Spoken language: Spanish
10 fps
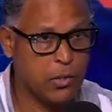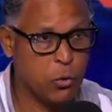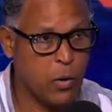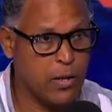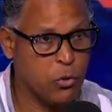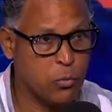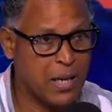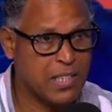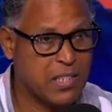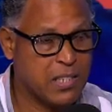años
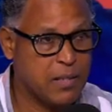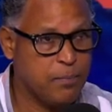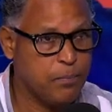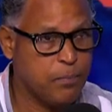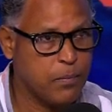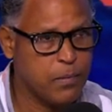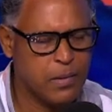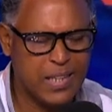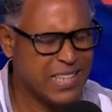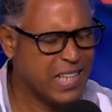más,
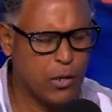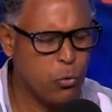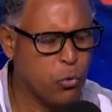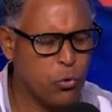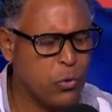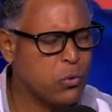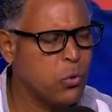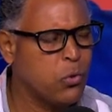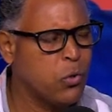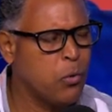de seguro, yo estoy
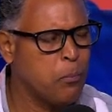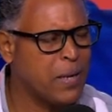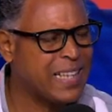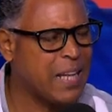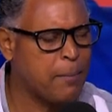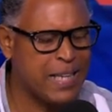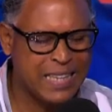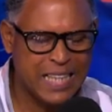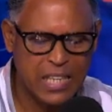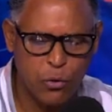completamente
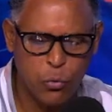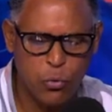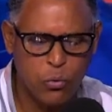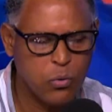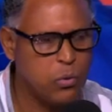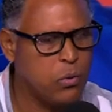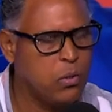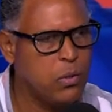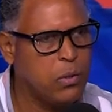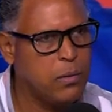seguro
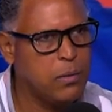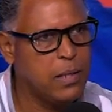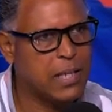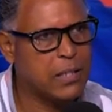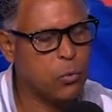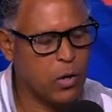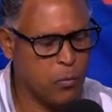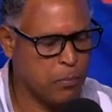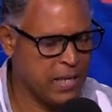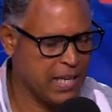de que su
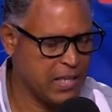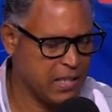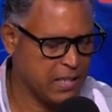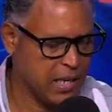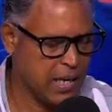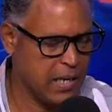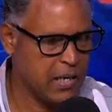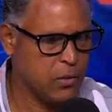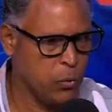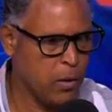acompañante será
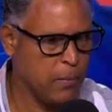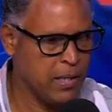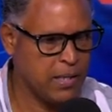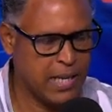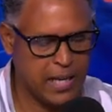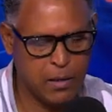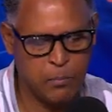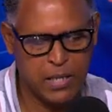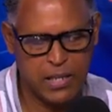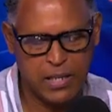nuevamente Raquel
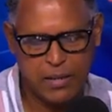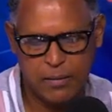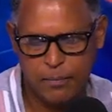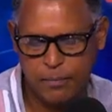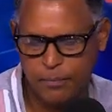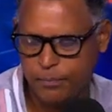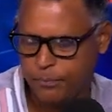Peña. Aunque yo creo que la